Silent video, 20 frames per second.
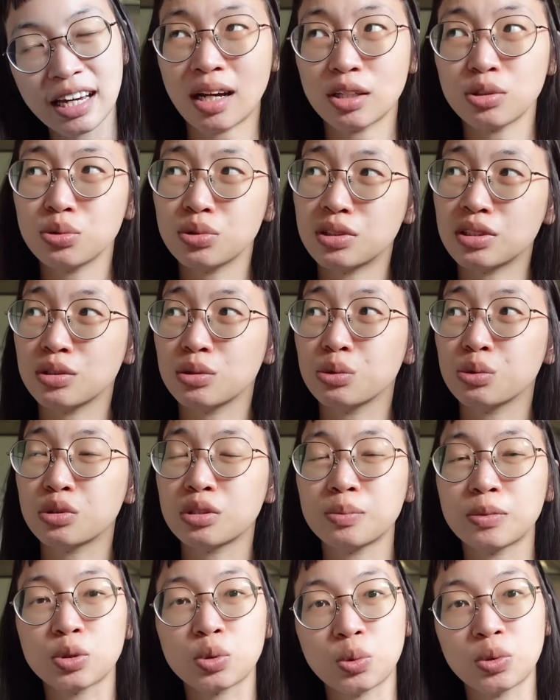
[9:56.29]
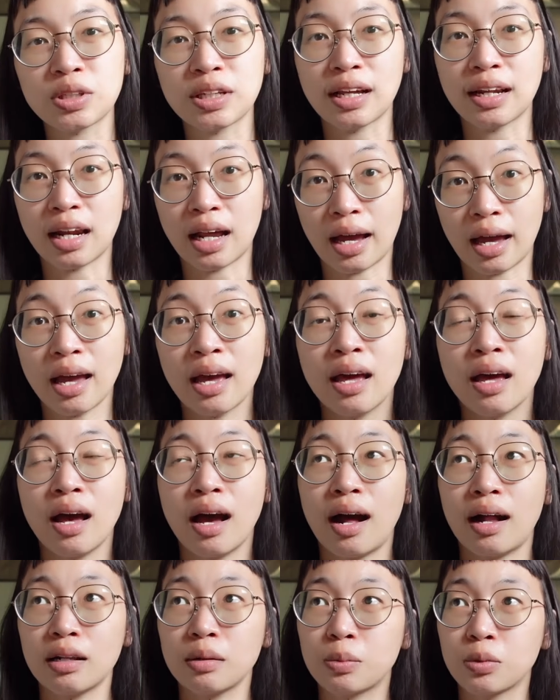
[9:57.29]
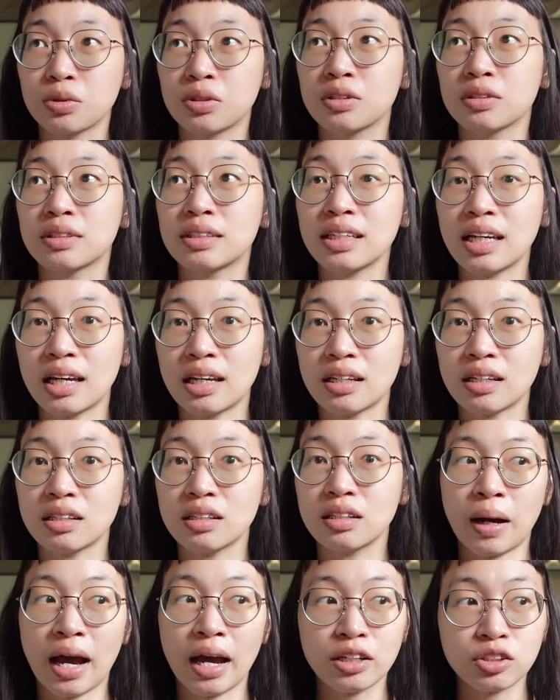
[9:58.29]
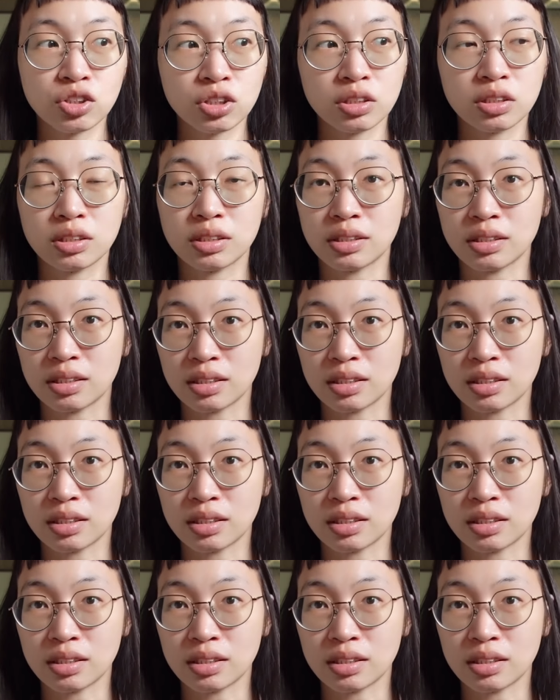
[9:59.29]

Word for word: 他去记录这么多年来《哈利波特》电影拍摄期